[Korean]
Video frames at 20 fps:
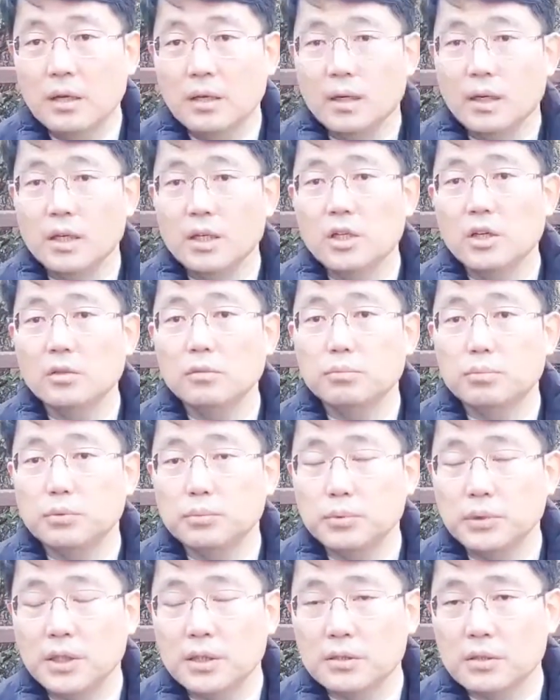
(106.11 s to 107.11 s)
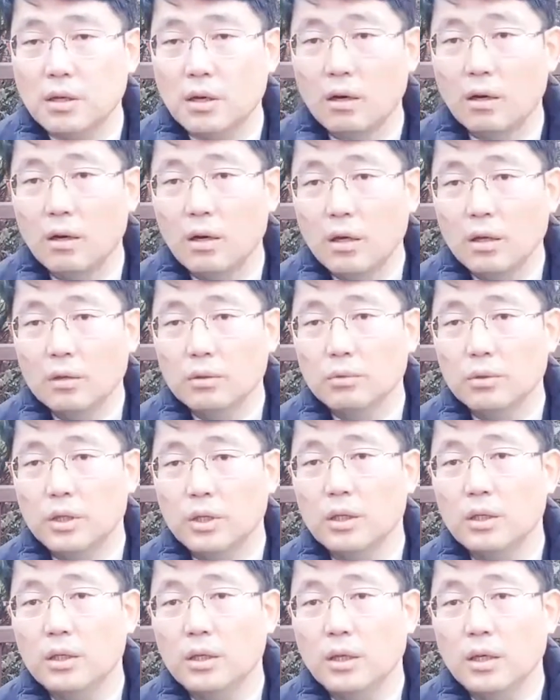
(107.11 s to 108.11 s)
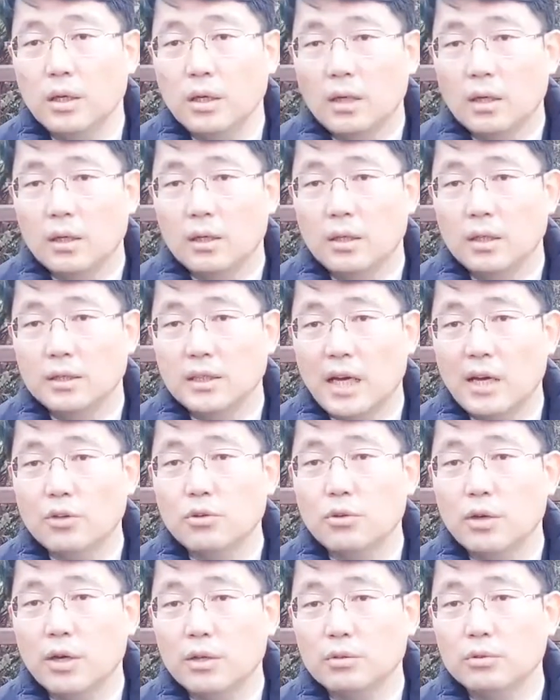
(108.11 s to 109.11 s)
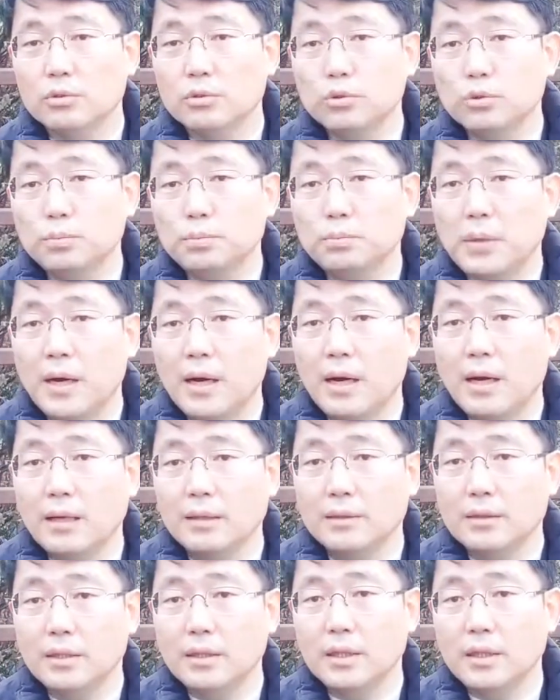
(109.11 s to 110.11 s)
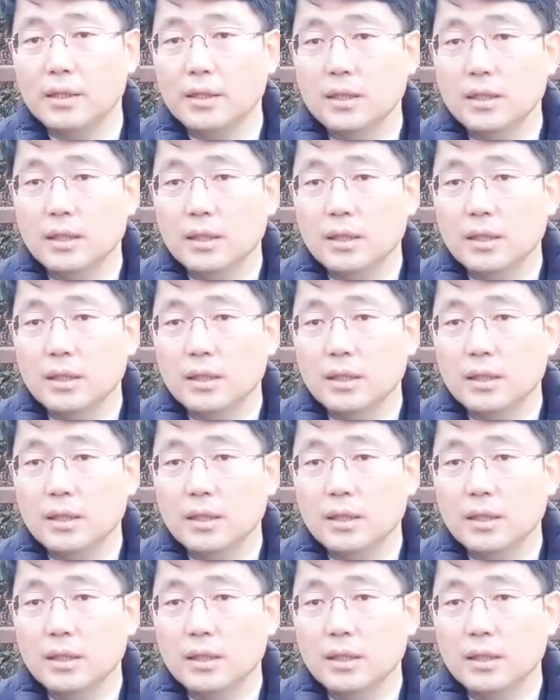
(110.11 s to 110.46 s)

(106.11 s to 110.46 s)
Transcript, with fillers: 이런 부분에서 우리 자유애국 우파들이